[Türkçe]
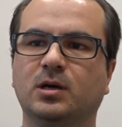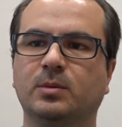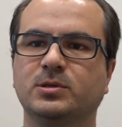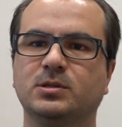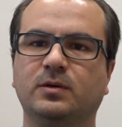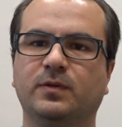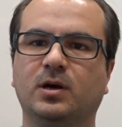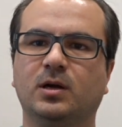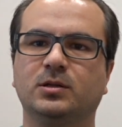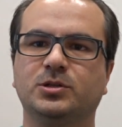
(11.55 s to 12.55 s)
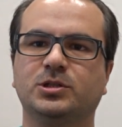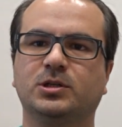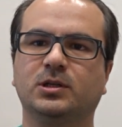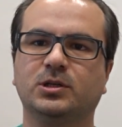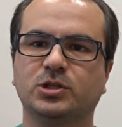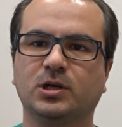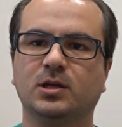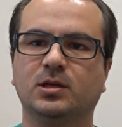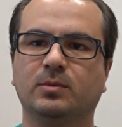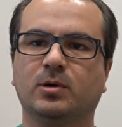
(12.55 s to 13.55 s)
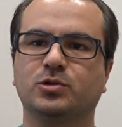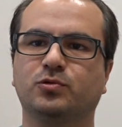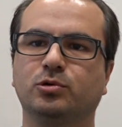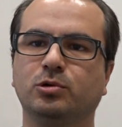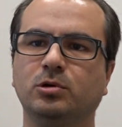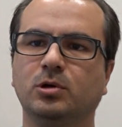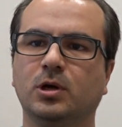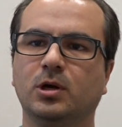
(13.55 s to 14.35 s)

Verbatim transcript: kabızlık ve karına şişkinlik şikayetiyle başvurdu.